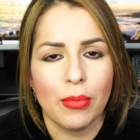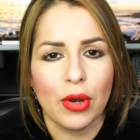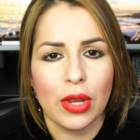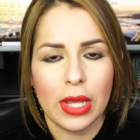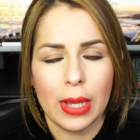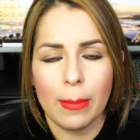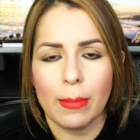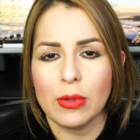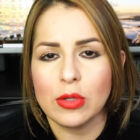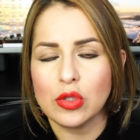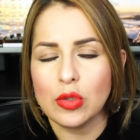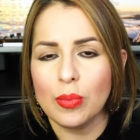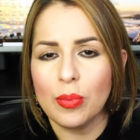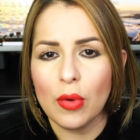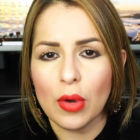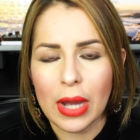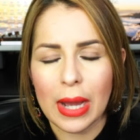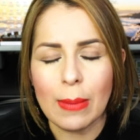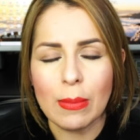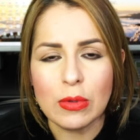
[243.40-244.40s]
por ejemplo,
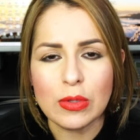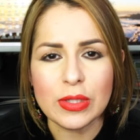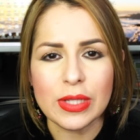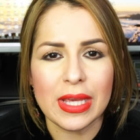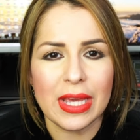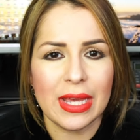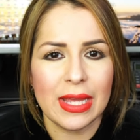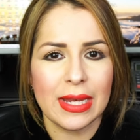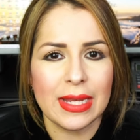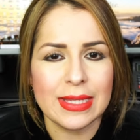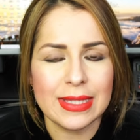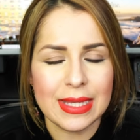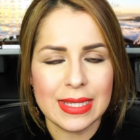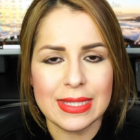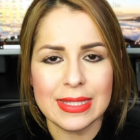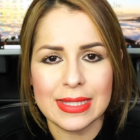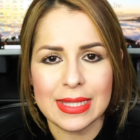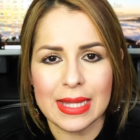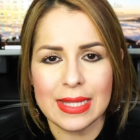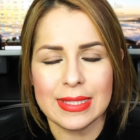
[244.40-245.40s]
supongamos que en esa
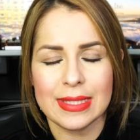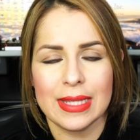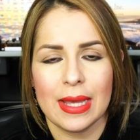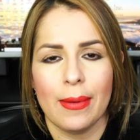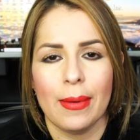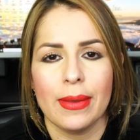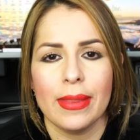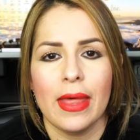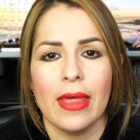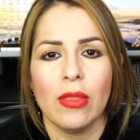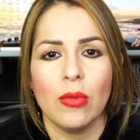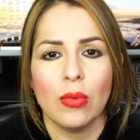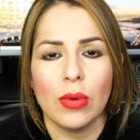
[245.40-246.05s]
instancia, ¿verdad?